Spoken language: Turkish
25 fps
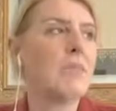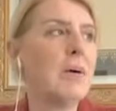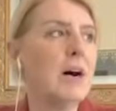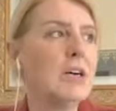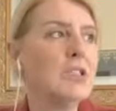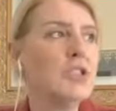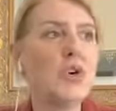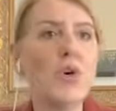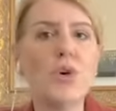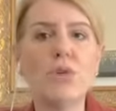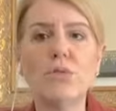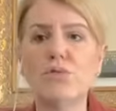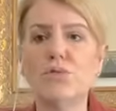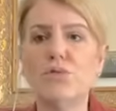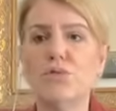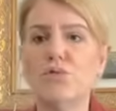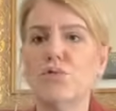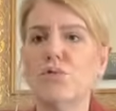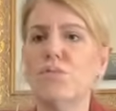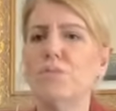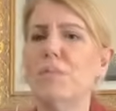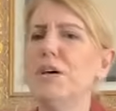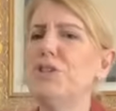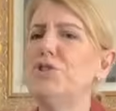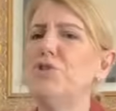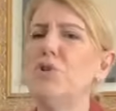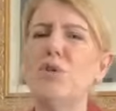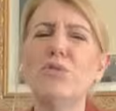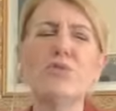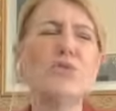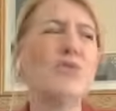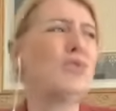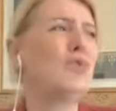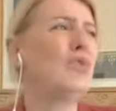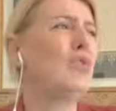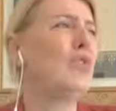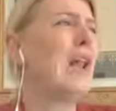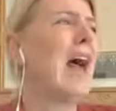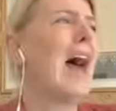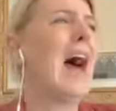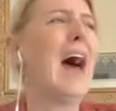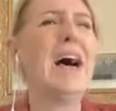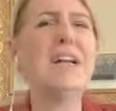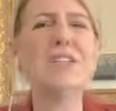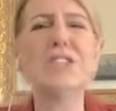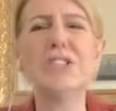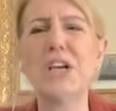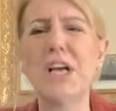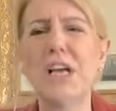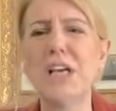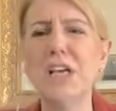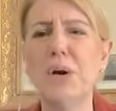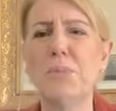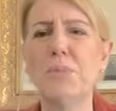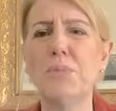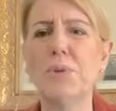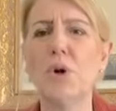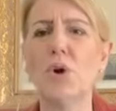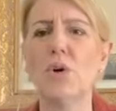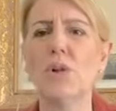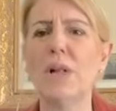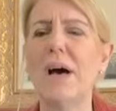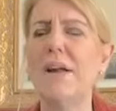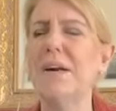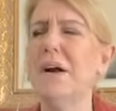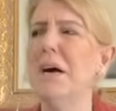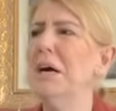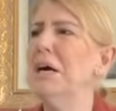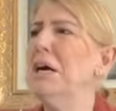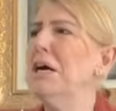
başörtüsü, başörtüsüyle her şey yapıyorlar.